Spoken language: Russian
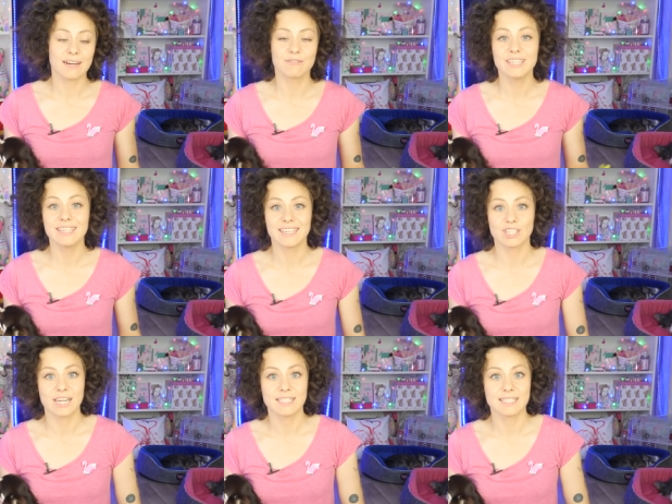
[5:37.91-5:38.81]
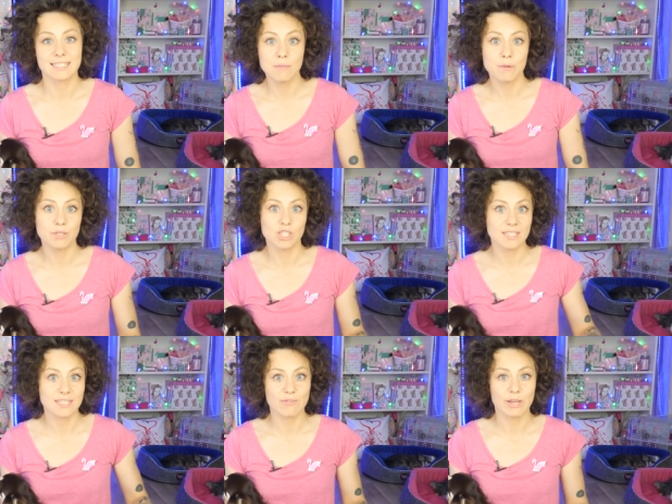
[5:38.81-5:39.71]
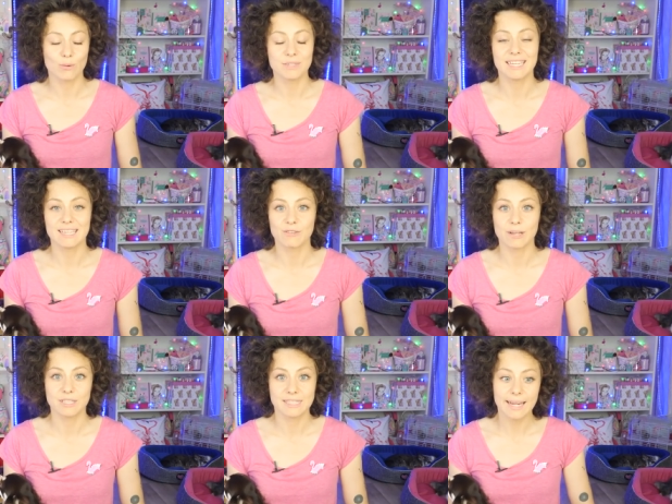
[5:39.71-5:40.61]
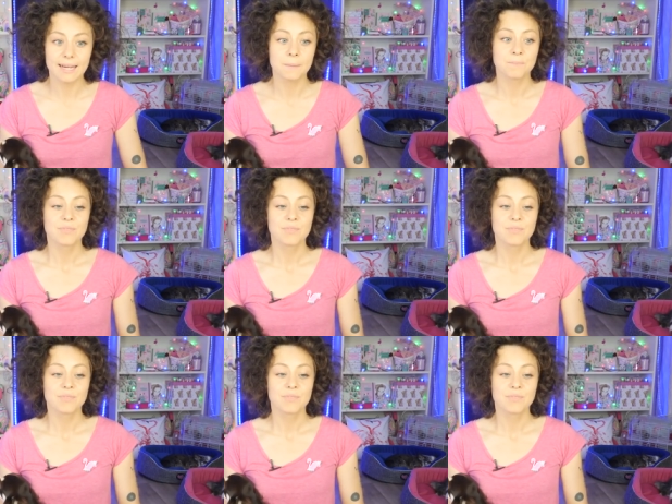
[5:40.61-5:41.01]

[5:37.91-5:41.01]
а вы решайте сами, пишите свое мнение в комментариях.